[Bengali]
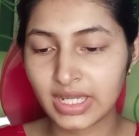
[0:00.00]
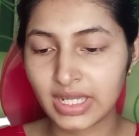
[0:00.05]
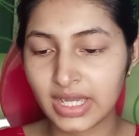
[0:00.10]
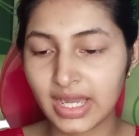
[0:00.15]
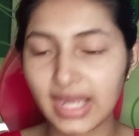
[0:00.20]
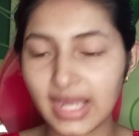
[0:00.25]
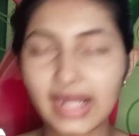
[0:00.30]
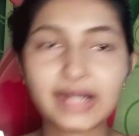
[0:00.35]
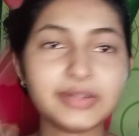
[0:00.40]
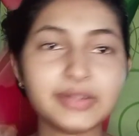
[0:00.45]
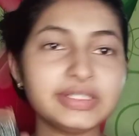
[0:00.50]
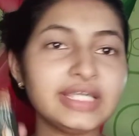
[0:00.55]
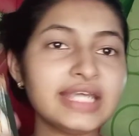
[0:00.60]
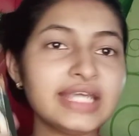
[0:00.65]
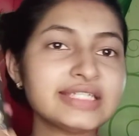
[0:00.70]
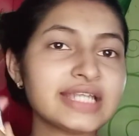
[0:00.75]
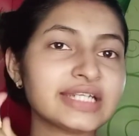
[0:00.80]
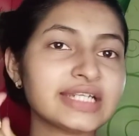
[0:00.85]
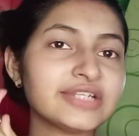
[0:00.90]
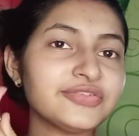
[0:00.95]
আর
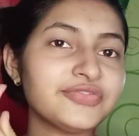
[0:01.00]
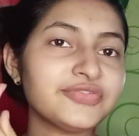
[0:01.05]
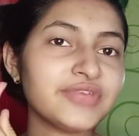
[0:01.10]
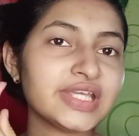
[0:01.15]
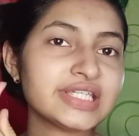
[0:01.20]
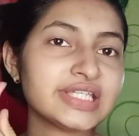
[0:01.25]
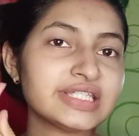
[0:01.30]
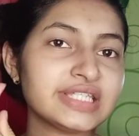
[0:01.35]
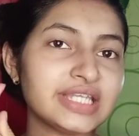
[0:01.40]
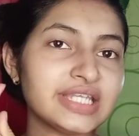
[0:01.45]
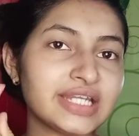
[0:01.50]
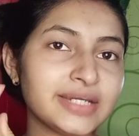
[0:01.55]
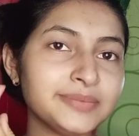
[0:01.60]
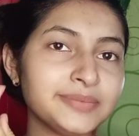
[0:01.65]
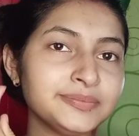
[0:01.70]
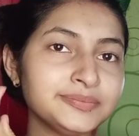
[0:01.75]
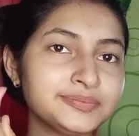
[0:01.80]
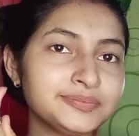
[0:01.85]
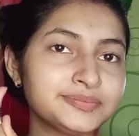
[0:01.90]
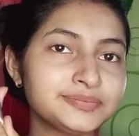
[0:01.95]
দিয়েছে একটা ফেস সিরাম
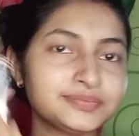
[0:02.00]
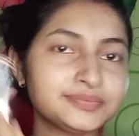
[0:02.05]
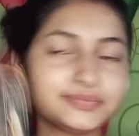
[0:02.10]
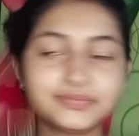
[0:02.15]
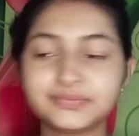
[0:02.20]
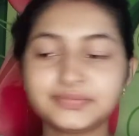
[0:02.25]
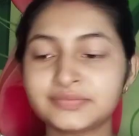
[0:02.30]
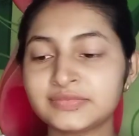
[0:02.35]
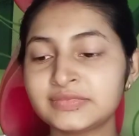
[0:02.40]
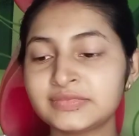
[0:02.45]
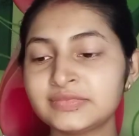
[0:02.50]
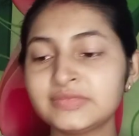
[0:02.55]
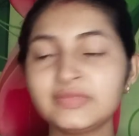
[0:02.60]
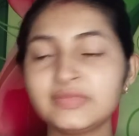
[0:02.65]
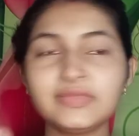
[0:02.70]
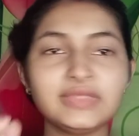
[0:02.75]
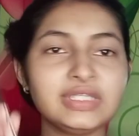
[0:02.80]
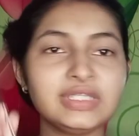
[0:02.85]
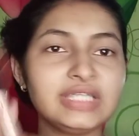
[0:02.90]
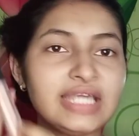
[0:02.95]

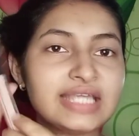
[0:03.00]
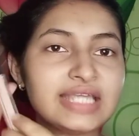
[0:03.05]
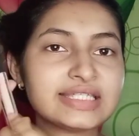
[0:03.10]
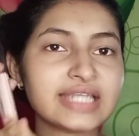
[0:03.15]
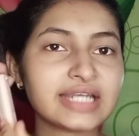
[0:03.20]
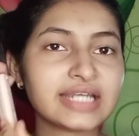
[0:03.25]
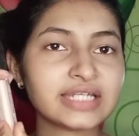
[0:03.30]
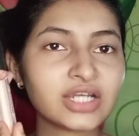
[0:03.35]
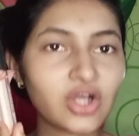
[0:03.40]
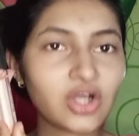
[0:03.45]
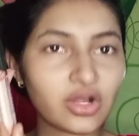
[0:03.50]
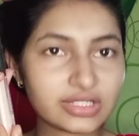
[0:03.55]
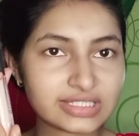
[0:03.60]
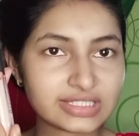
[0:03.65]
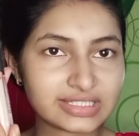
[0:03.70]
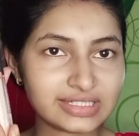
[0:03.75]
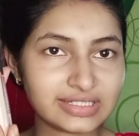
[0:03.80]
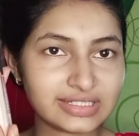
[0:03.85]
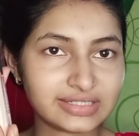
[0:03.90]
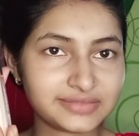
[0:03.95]
দিয়েছে একটা
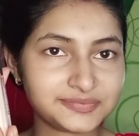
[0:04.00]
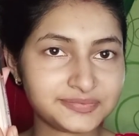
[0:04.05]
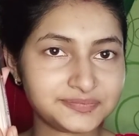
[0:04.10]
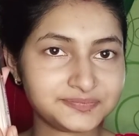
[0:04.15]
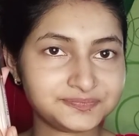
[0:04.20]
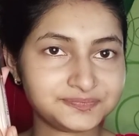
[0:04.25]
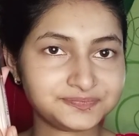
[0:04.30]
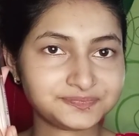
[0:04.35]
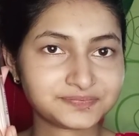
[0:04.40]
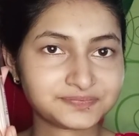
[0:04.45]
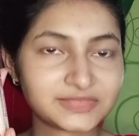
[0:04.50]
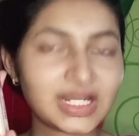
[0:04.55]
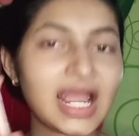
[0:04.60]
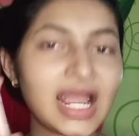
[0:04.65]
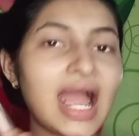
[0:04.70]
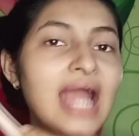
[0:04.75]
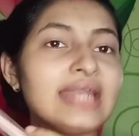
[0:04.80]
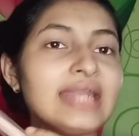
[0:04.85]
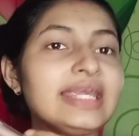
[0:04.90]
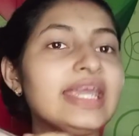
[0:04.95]
কনসিলার
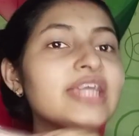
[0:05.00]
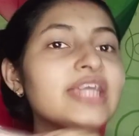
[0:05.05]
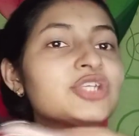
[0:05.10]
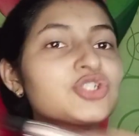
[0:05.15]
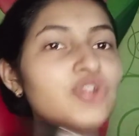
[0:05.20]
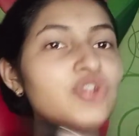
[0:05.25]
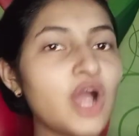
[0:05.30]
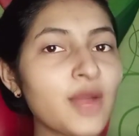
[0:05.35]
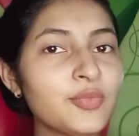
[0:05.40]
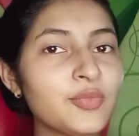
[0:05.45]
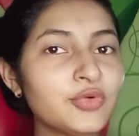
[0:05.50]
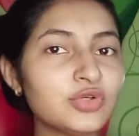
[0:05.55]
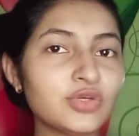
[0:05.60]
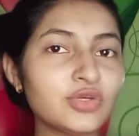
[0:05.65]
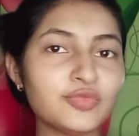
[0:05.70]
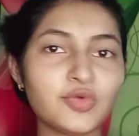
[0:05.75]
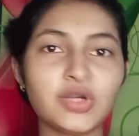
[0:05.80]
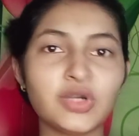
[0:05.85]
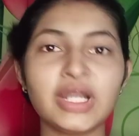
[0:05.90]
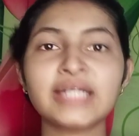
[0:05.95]
আর এই সবগুলো
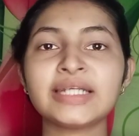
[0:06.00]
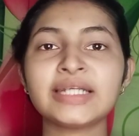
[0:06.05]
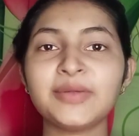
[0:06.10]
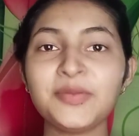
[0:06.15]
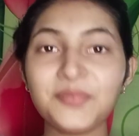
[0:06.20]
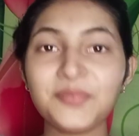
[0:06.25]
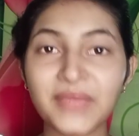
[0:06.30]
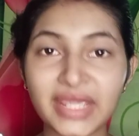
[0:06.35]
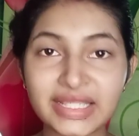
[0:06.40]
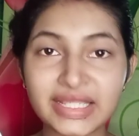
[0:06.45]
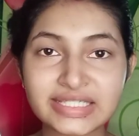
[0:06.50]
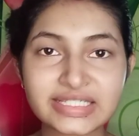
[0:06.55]
প্রোডাক্ট আমি পেয়েছি